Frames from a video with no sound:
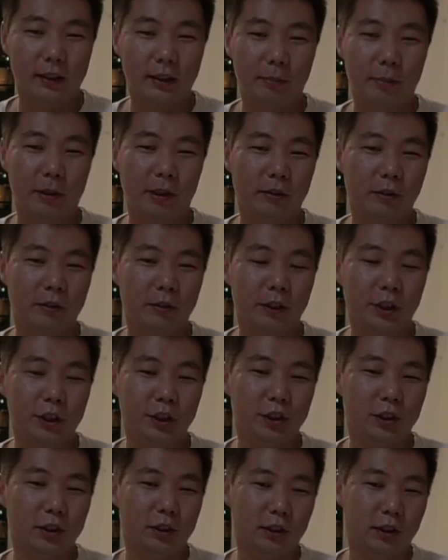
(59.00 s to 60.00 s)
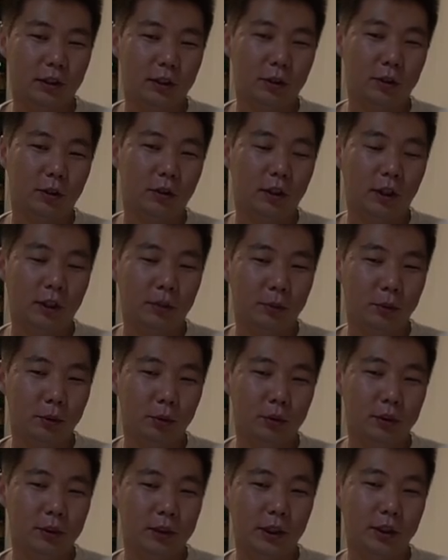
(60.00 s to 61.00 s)
первые вещи, э, которые
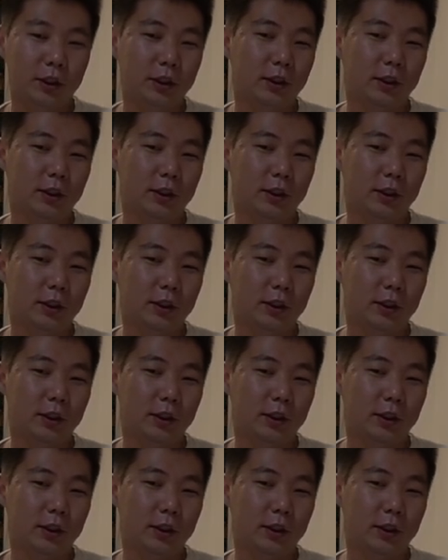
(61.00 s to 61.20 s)
рекомендует Саша,